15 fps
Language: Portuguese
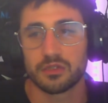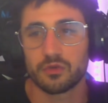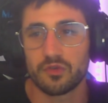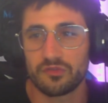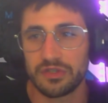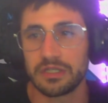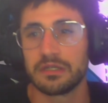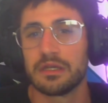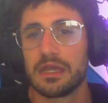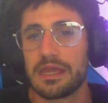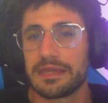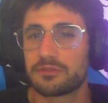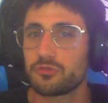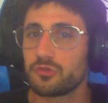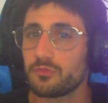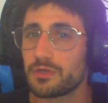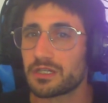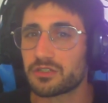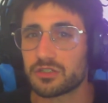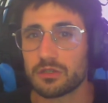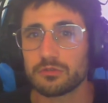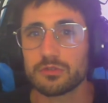Estão a ver? É tudo
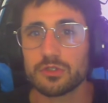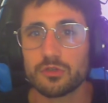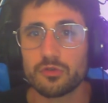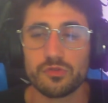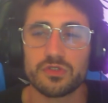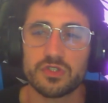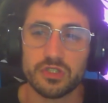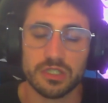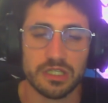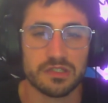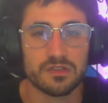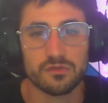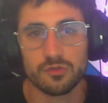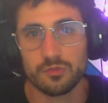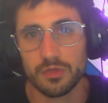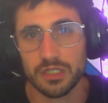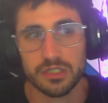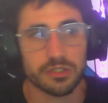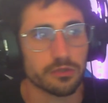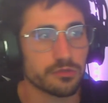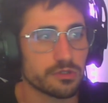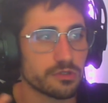uma questão de consistência, é tudo
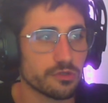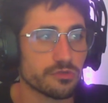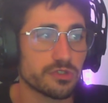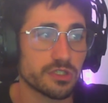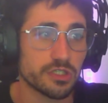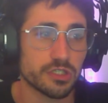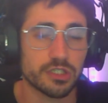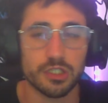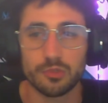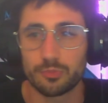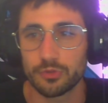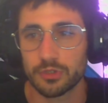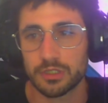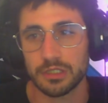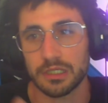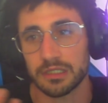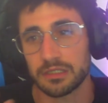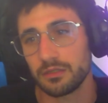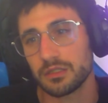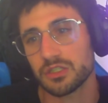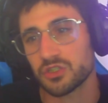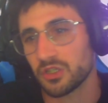uma questão de não desistir, porque
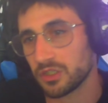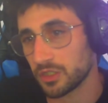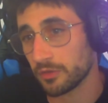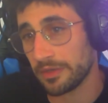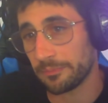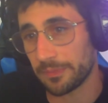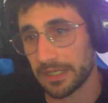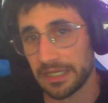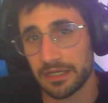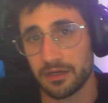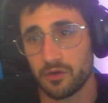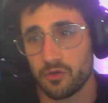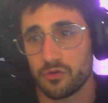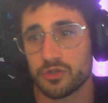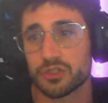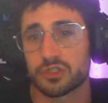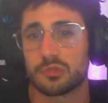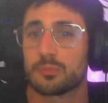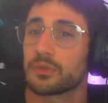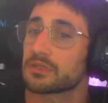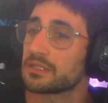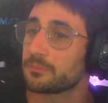aquilo que a gente não emprega
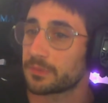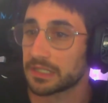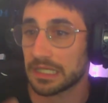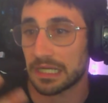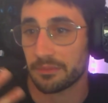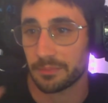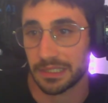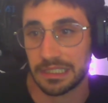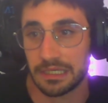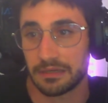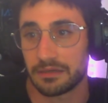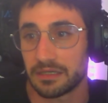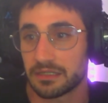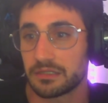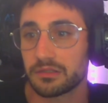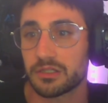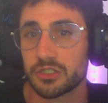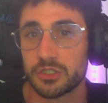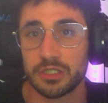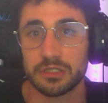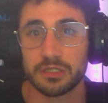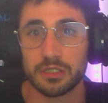hoje pode empregar amanhã,
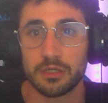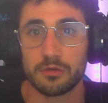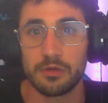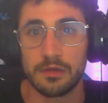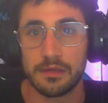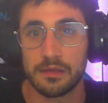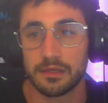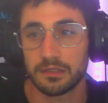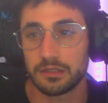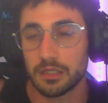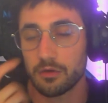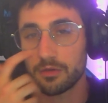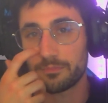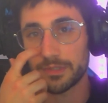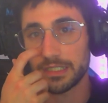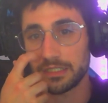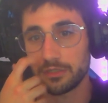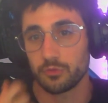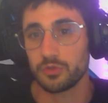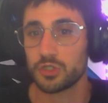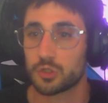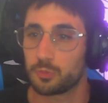aquilo que a gente não, não
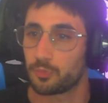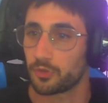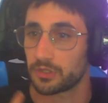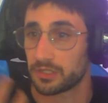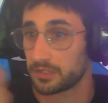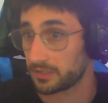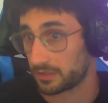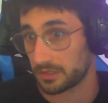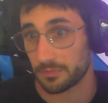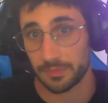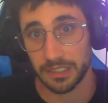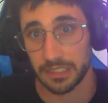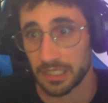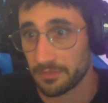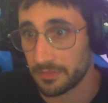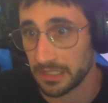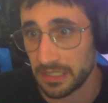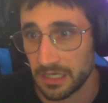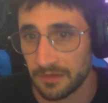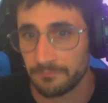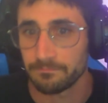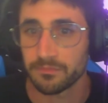aprendeu hoje pode aprender
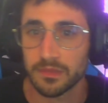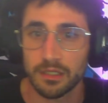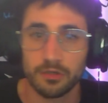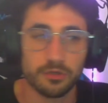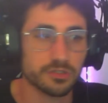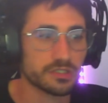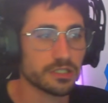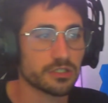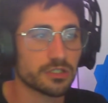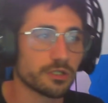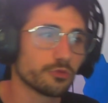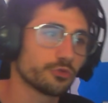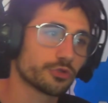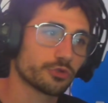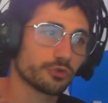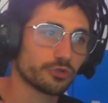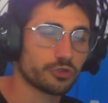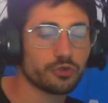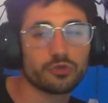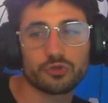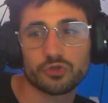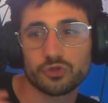amanhã. Ou seja, os
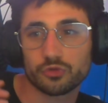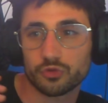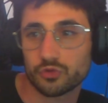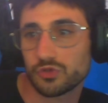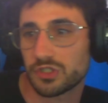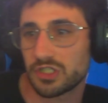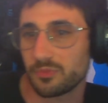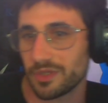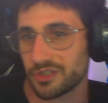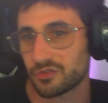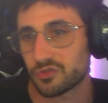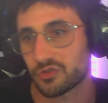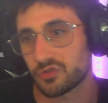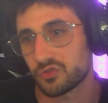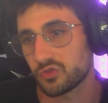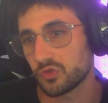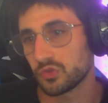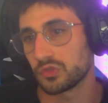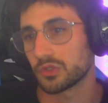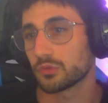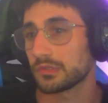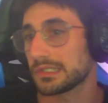conteúdos, os conhecimentos que
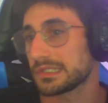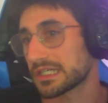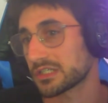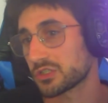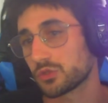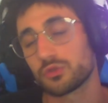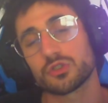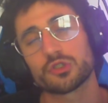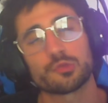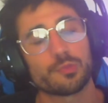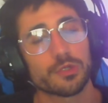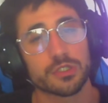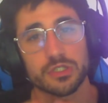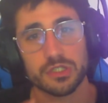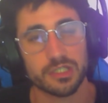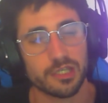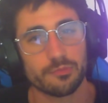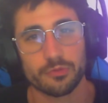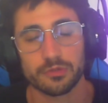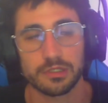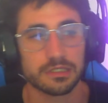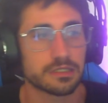tu não utilizaste hoje, podes
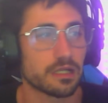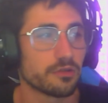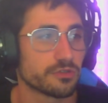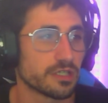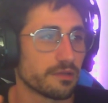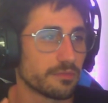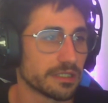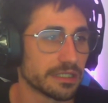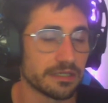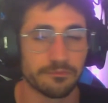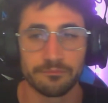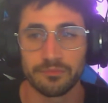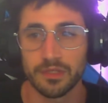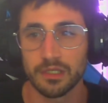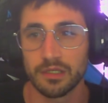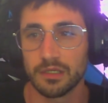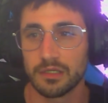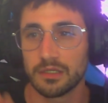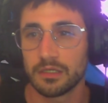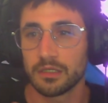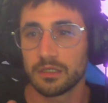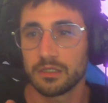sempre utilizá-los amanhã.
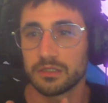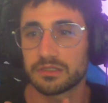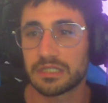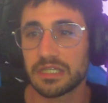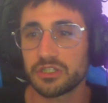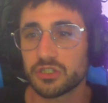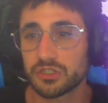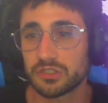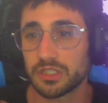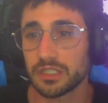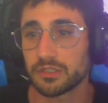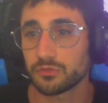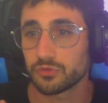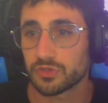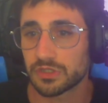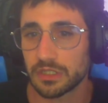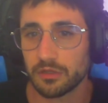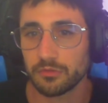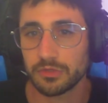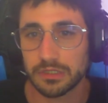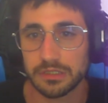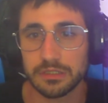Tens que ter
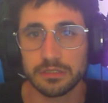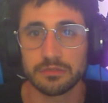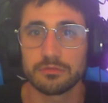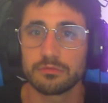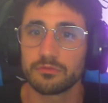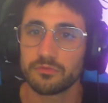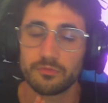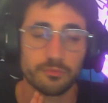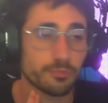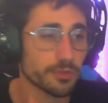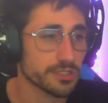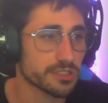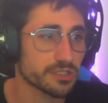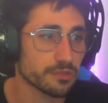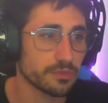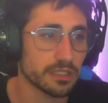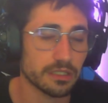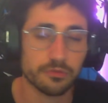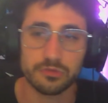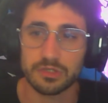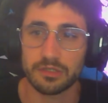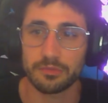noção que podes
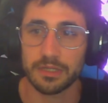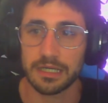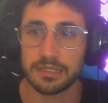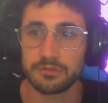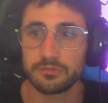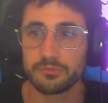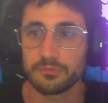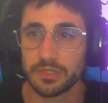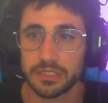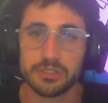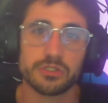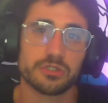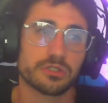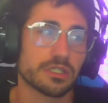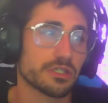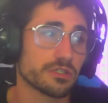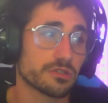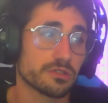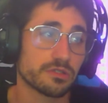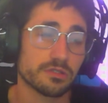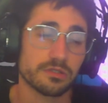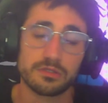terminar o trabalho, mas
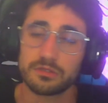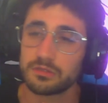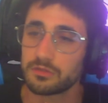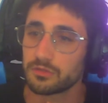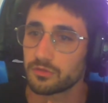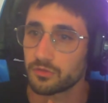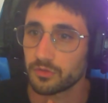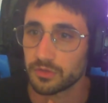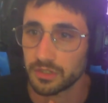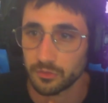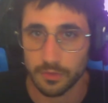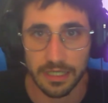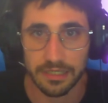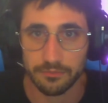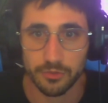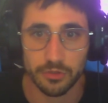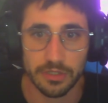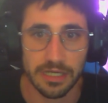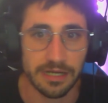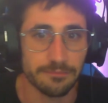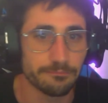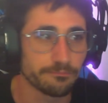tens de continuar a
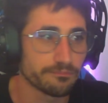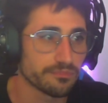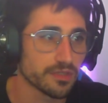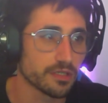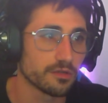melhorar.